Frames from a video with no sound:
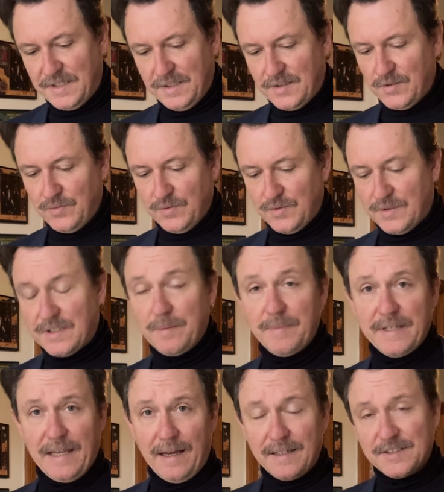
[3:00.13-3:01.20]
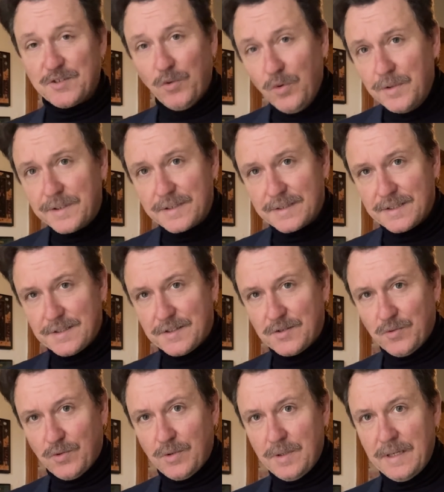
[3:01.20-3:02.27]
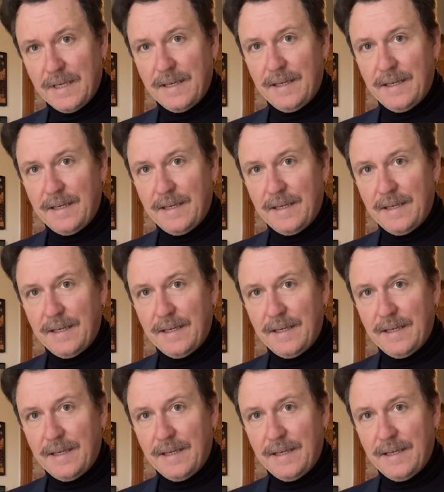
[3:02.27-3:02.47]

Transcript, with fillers: jetzt so, so ziemlich alles. Und es ist so,